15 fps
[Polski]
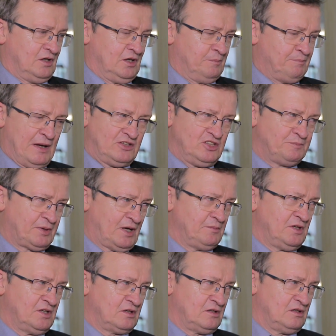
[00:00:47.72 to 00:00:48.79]
Y, pani
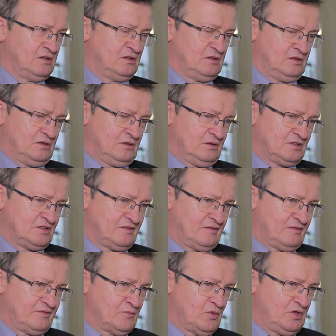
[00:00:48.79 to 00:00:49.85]
premier, y,
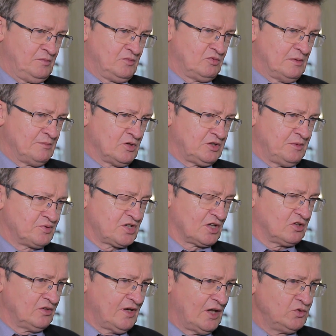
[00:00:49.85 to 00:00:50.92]
w moim głębokim
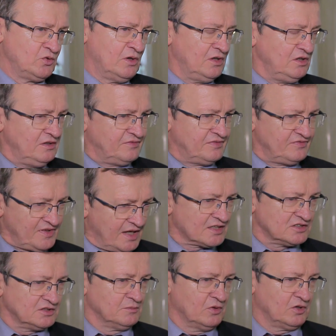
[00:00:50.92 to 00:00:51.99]
przekonaniu i w
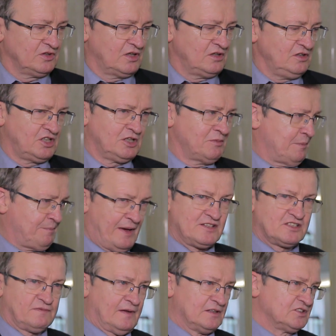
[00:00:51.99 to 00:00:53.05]
wiedzy mojej, i chyba
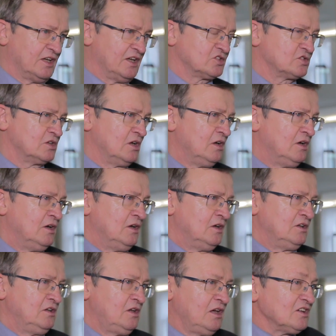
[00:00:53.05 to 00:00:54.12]
Państwa też,
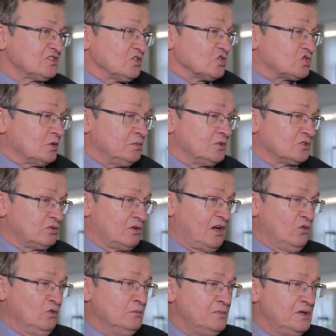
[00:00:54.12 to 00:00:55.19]
nie jest osobą,
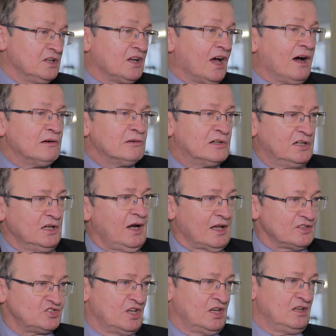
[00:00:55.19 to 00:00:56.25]
która umyka,
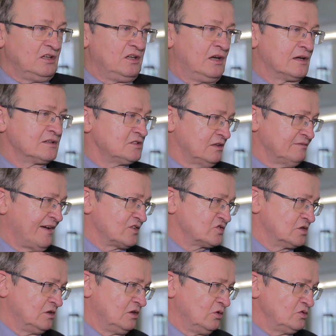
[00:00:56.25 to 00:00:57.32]
uchyla się i
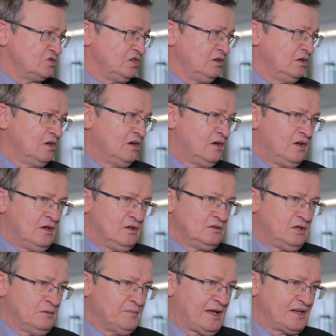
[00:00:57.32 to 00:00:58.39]
lekceważy ludzi,
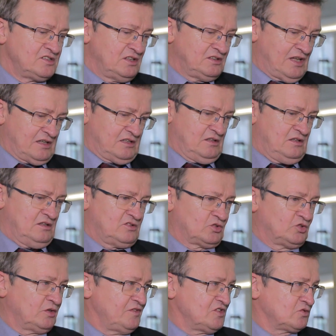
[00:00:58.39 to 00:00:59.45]
tym bardziej takie
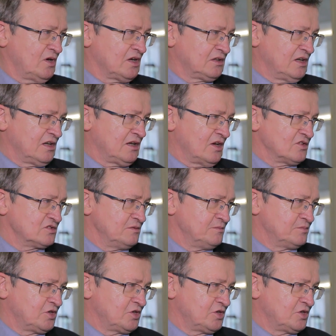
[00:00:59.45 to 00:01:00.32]
środowisko jak lekarze.